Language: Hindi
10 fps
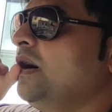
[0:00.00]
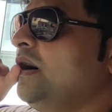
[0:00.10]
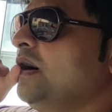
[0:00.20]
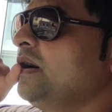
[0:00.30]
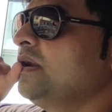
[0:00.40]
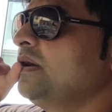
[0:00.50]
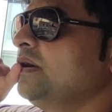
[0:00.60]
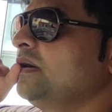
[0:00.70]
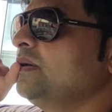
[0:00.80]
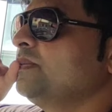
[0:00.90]
और
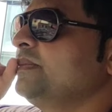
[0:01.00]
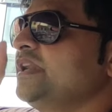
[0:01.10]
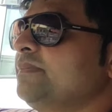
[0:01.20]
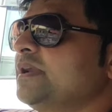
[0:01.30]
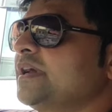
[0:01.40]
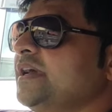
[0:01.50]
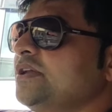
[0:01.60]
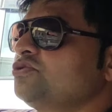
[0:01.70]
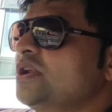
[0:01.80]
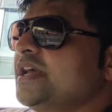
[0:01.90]
मेरे मर
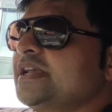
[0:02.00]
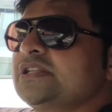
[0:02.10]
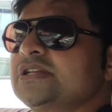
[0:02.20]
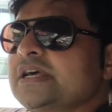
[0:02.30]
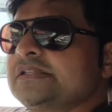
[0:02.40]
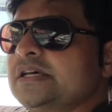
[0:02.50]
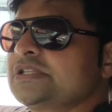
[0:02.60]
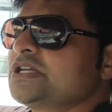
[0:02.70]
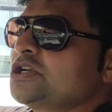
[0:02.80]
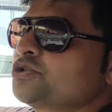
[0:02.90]
गए जुलाई के चार हजार
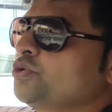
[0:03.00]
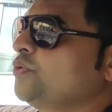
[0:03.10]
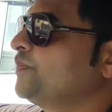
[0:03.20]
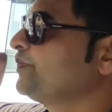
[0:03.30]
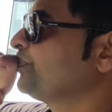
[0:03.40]
चार सौ